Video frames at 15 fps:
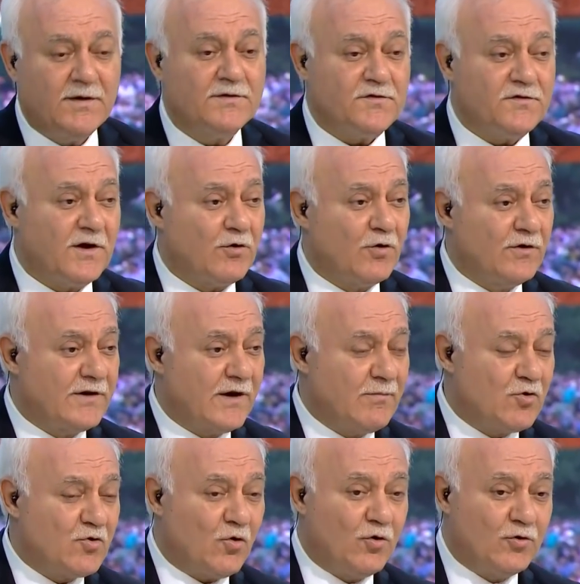size
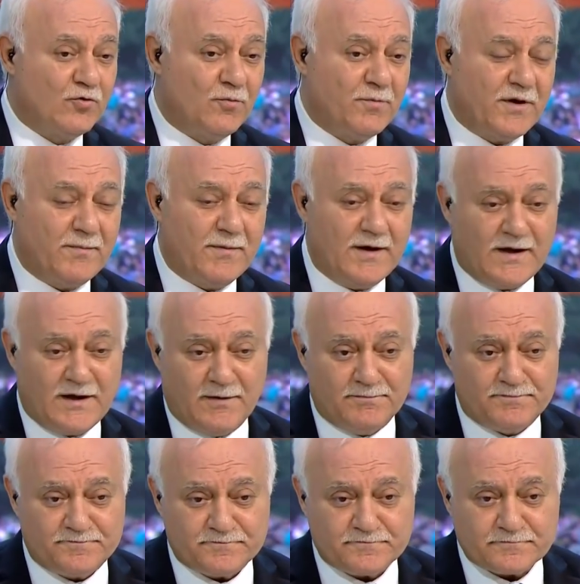göndermiş olduğu bir meleğim.